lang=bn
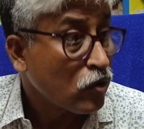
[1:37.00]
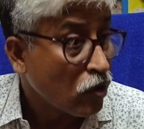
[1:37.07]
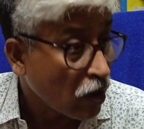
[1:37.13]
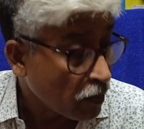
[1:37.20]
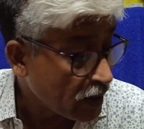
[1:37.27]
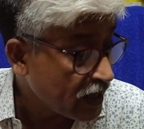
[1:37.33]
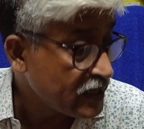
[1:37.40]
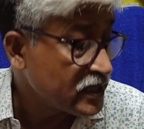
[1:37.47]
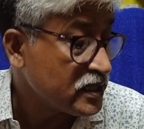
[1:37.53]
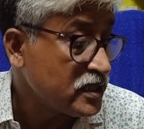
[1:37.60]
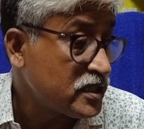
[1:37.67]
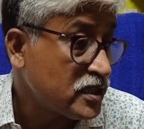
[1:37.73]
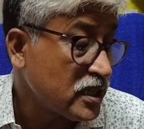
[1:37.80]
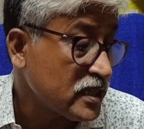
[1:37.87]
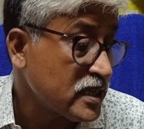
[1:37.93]
কবে এই
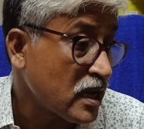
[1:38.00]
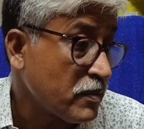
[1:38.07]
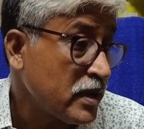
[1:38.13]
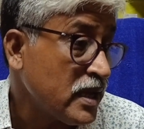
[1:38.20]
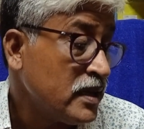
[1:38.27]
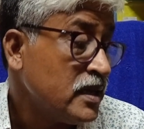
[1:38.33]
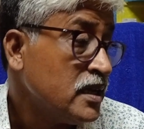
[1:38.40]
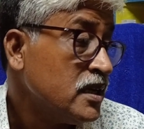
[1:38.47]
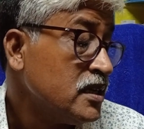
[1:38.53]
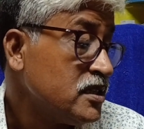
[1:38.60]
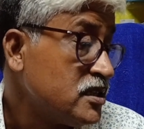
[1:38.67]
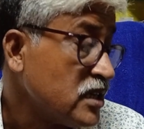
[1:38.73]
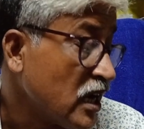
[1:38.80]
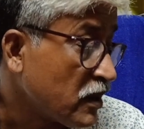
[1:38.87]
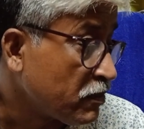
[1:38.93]
জিনিসটা যাবে
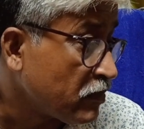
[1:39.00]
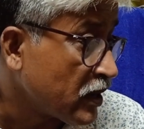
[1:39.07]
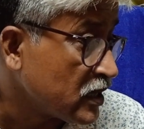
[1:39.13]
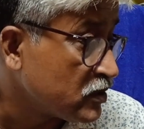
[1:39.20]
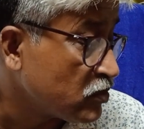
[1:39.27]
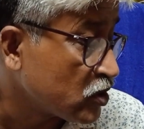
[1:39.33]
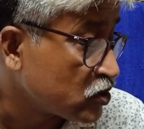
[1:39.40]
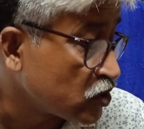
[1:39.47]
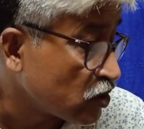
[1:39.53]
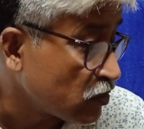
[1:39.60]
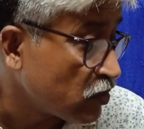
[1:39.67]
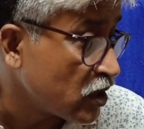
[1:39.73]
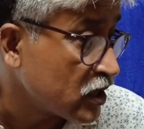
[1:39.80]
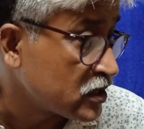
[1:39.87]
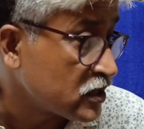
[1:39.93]
চার পাঁচ বছর
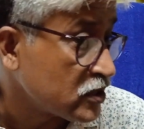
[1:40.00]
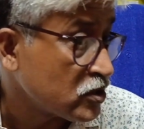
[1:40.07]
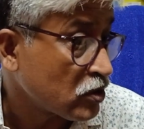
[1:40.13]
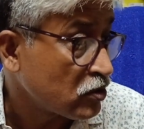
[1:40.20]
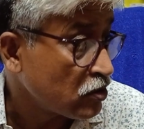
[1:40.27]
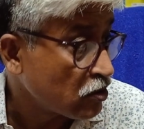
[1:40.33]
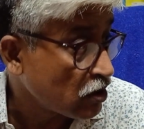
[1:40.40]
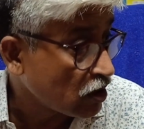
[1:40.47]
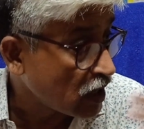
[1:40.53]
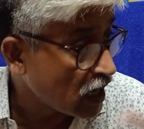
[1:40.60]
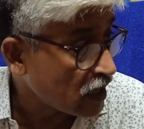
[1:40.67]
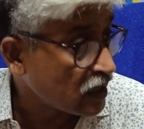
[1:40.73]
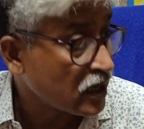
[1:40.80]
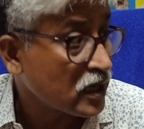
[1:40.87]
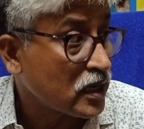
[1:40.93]
বয়সে যখন ওর
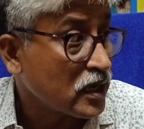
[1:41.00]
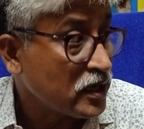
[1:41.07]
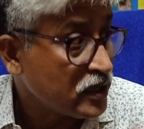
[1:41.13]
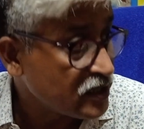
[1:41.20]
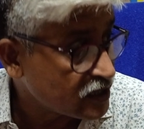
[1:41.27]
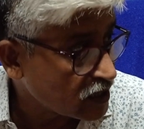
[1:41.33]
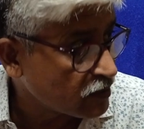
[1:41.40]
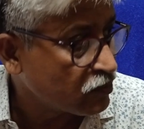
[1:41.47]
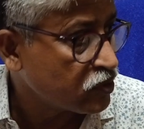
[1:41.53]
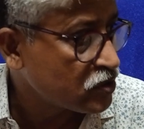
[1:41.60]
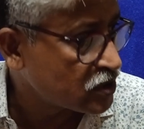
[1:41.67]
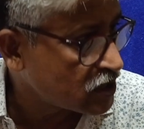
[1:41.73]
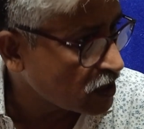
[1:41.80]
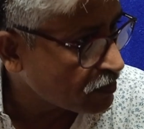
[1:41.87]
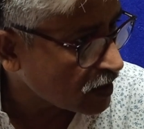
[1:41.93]
কান্নাটা নিজের
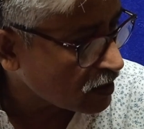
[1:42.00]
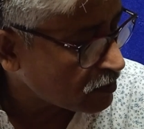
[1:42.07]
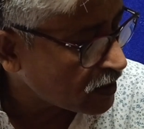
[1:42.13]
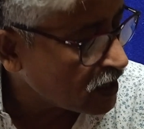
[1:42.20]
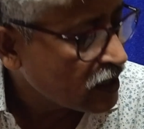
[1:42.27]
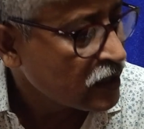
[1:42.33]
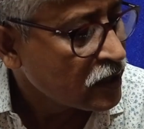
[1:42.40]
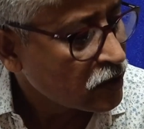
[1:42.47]
বুঝতে পারবে